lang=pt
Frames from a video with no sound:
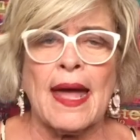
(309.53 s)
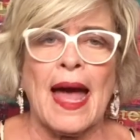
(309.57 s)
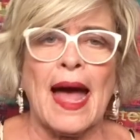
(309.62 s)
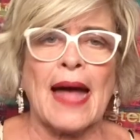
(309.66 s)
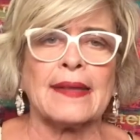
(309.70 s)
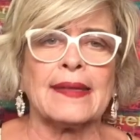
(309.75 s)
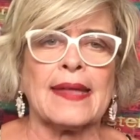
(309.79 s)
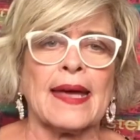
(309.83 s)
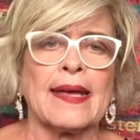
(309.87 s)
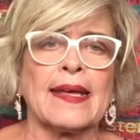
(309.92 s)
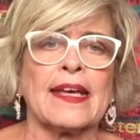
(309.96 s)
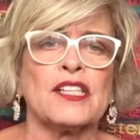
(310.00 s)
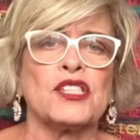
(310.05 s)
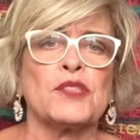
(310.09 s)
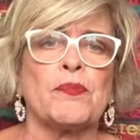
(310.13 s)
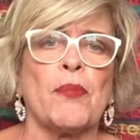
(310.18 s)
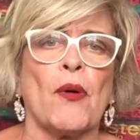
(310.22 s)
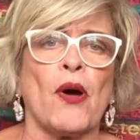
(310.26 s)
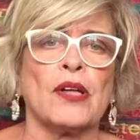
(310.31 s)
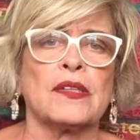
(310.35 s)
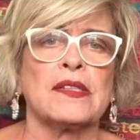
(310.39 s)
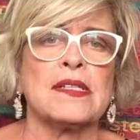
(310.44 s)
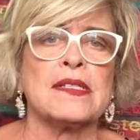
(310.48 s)
Até que as
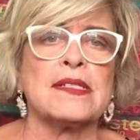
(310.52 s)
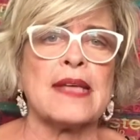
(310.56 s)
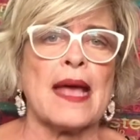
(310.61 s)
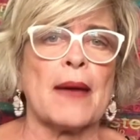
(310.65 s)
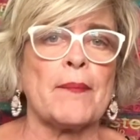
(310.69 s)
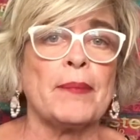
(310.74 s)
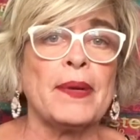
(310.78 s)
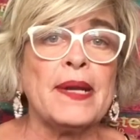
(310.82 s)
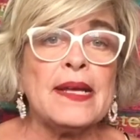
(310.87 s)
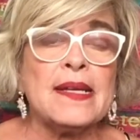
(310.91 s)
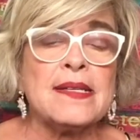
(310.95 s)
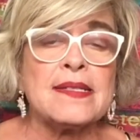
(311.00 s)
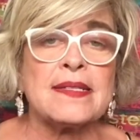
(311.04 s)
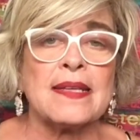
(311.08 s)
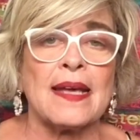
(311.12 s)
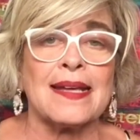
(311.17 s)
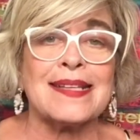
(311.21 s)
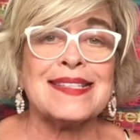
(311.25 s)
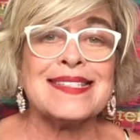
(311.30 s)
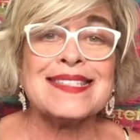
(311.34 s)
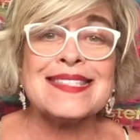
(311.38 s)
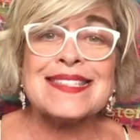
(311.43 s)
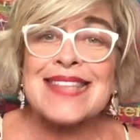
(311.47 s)
portas se abrissem
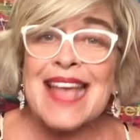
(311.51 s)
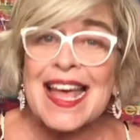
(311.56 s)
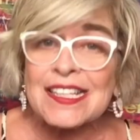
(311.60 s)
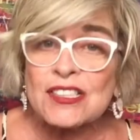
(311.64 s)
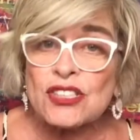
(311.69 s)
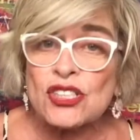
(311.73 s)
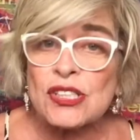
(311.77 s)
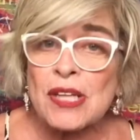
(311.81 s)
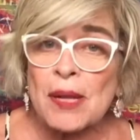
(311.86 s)
às 7